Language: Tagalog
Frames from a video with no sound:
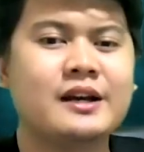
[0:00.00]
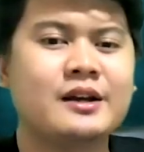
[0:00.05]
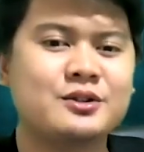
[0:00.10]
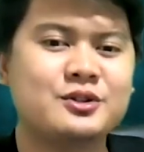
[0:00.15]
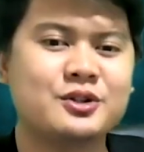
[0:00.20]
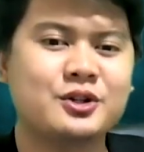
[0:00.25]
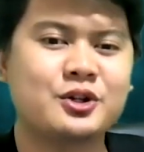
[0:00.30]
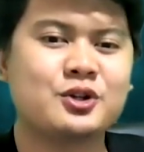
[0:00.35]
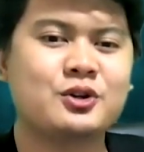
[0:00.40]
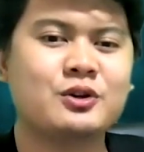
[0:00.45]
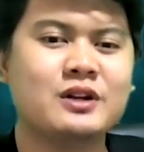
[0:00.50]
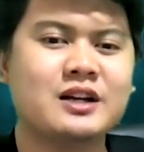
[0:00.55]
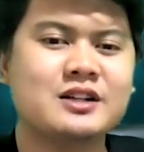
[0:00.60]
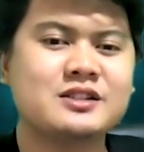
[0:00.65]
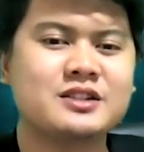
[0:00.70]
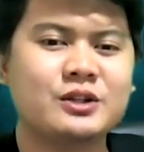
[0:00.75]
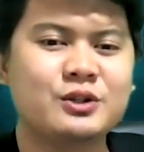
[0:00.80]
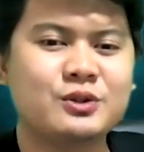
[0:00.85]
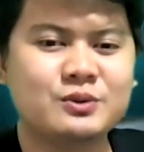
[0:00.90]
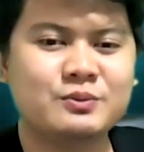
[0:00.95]
Search nyo lang
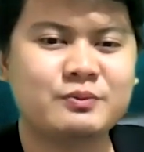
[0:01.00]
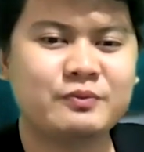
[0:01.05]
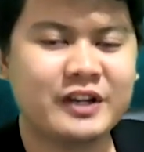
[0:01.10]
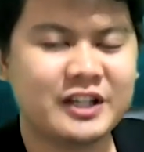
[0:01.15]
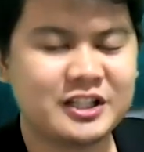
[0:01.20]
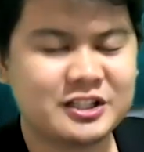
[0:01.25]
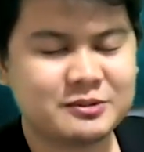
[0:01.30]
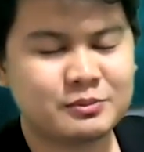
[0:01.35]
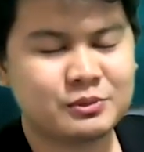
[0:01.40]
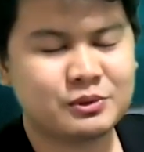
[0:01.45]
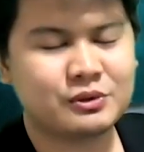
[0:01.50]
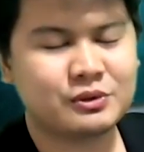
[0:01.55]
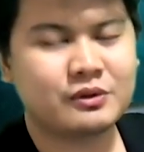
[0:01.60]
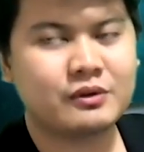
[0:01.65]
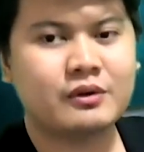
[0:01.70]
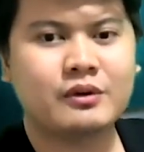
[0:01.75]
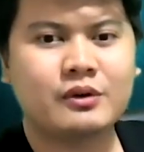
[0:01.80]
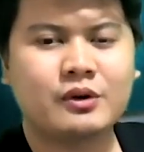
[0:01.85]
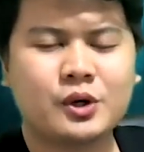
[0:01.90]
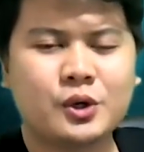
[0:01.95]
sa Facebook,
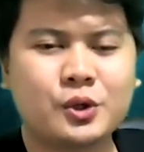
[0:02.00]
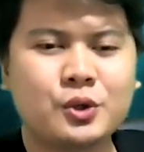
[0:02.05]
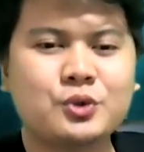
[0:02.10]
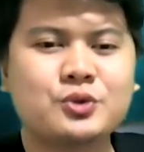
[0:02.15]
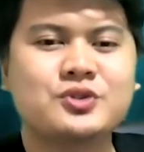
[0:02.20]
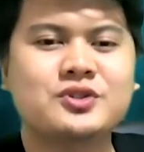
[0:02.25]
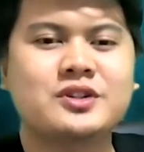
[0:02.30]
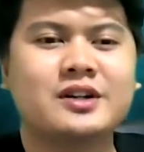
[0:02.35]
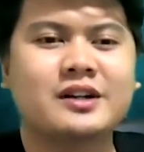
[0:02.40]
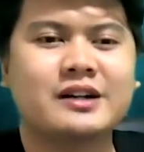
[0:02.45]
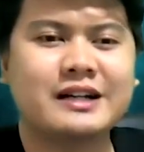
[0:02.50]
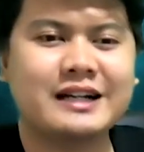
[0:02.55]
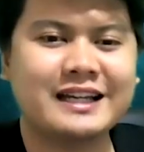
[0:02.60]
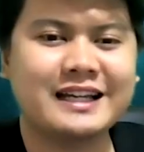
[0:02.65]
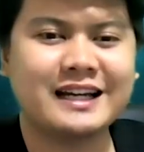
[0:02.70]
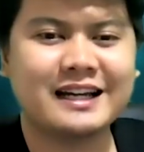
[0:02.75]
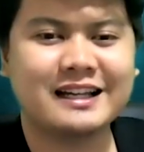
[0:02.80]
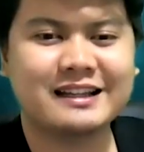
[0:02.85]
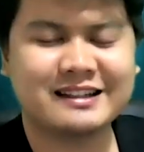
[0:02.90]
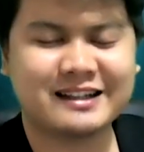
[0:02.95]
Coach
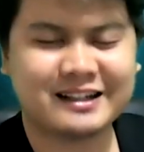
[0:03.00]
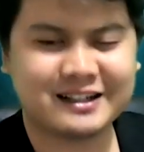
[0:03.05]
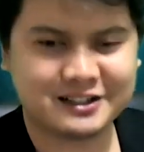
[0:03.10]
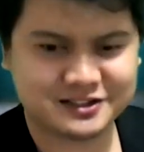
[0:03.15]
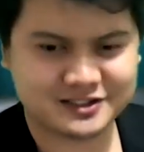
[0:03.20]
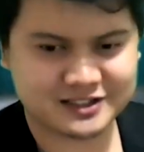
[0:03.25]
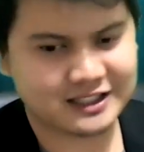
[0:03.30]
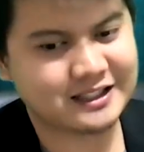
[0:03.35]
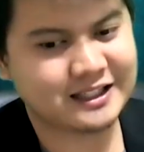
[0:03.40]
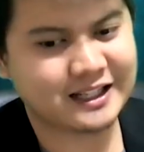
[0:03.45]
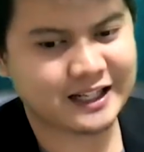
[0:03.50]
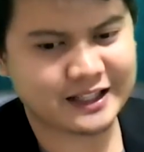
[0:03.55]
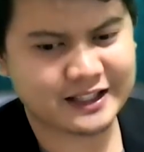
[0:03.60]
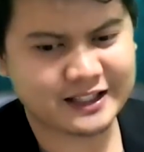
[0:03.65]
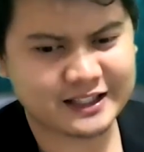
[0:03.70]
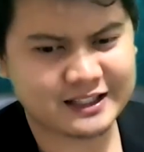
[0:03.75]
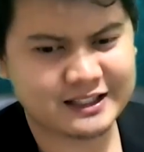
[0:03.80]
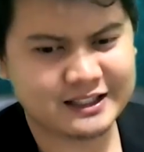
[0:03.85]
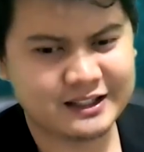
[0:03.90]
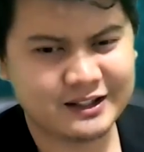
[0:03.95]
Rian R. So
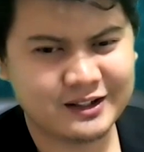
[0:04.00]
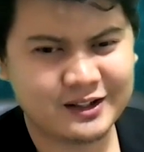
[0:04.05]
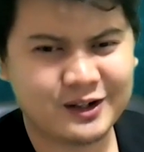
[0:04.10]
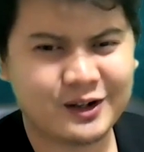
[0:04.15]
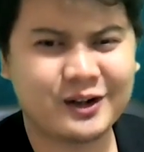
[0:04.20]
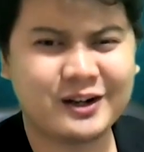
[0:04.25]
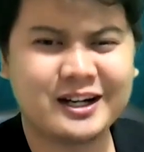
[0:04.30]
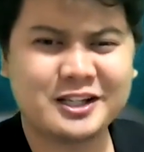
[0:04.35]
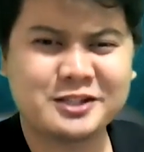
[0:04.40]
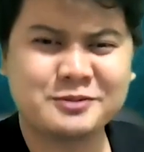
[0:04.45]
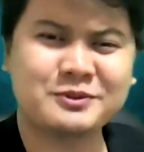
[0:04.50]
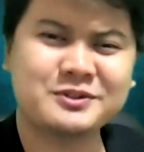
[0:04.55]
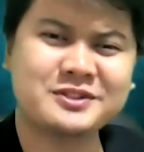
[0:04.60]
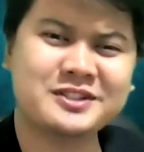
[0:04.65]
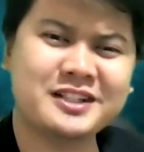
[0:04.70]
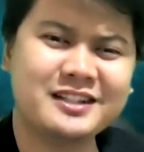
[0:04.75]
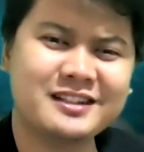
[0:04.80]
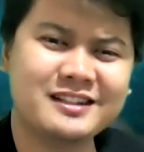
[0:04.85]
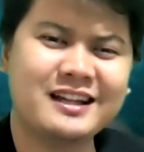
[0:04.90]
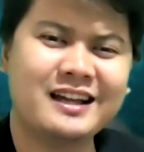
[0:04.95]
let's
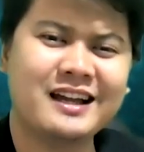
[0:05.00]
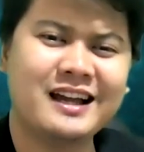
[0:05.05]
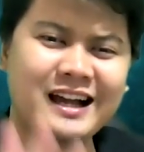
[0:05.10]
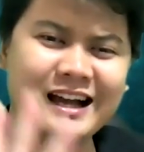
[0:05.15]
proceed.